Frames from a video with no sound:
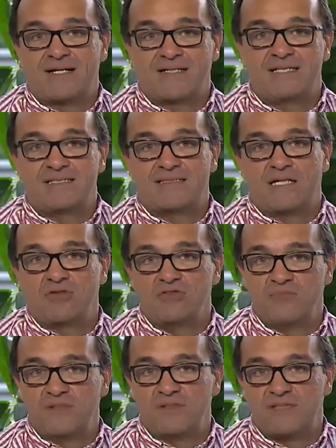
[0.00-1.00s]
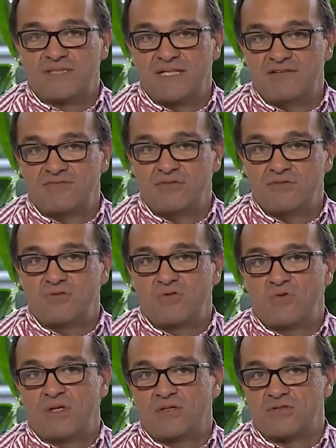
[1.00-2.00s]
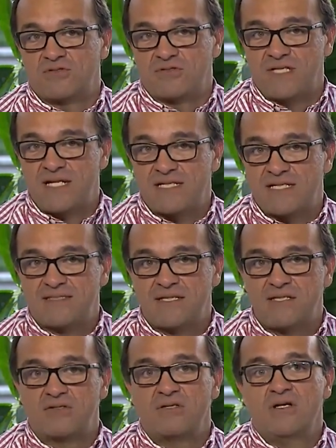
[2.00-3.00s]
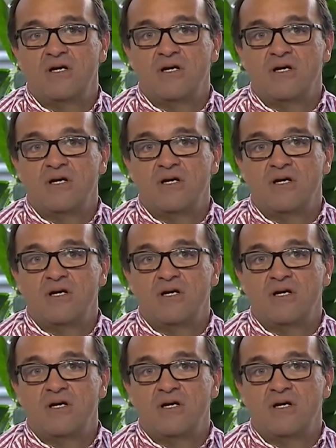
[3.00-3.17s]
a registrar los números de teléfono cuando son en el exterior